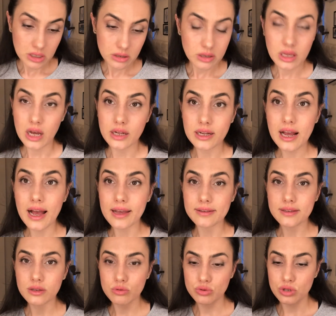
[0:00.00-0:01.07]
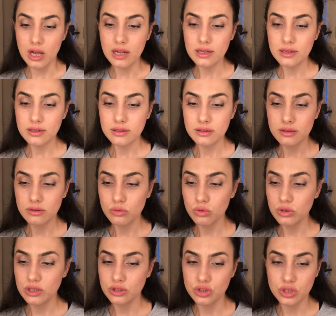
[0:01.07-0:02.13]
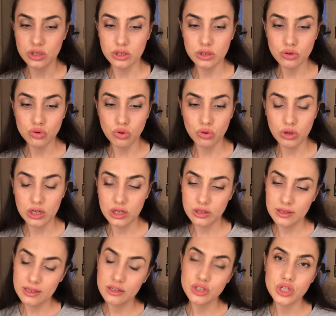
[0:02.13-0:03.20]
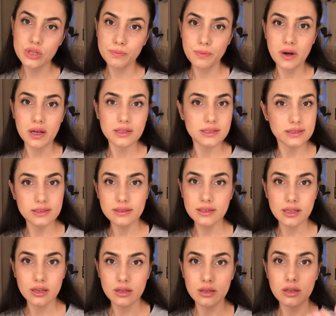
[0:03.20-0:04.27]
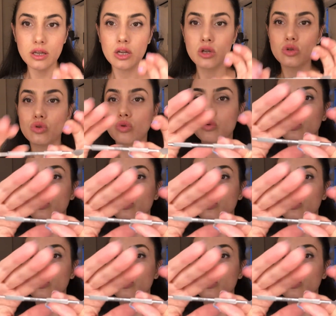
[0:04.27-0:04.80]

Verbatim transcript: Yani gayet de güzel. Kullanışlı. Çok ne aşırı pahalıydı ne çok